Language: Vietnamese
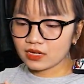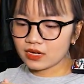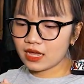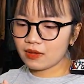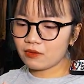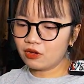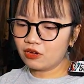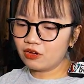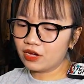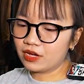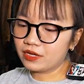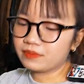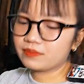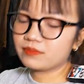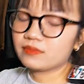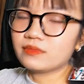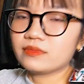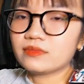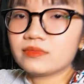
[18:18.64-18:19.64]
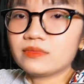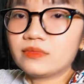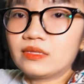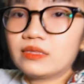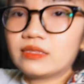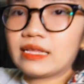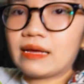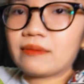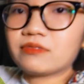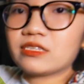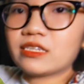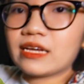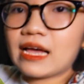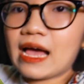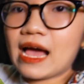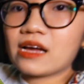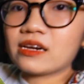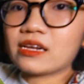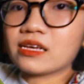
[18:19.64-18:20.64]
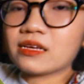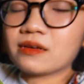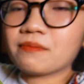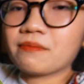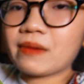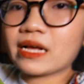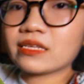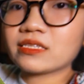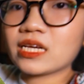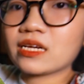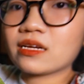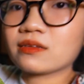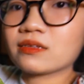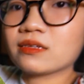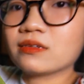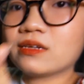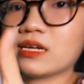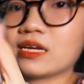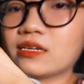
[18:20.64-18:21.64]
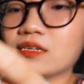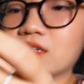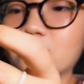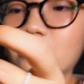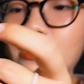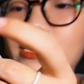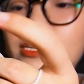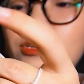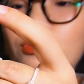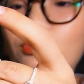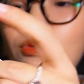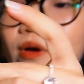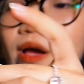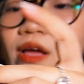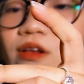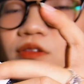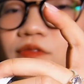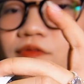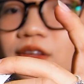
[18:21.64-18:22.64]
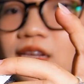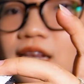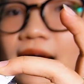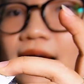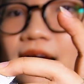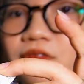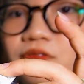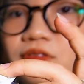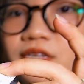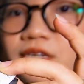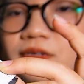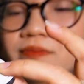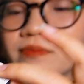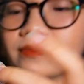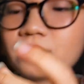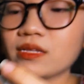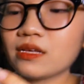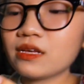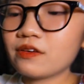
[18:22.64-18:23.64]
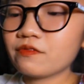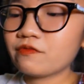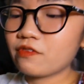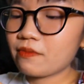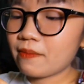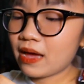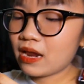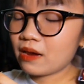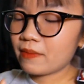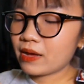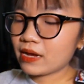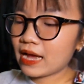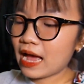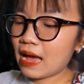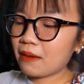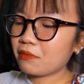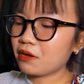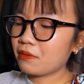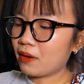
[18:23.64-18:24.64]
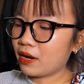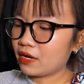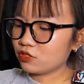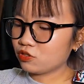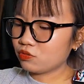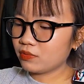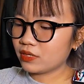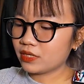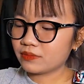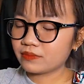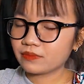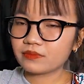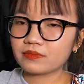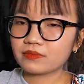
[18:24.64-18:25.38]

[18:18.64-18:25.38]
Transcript: Đây mọi người. Tem chính hãng này, mã check các thứ này, đầy đủ hết của Fila luôn nhá. Với mã là mã K mười bảy giúp mình.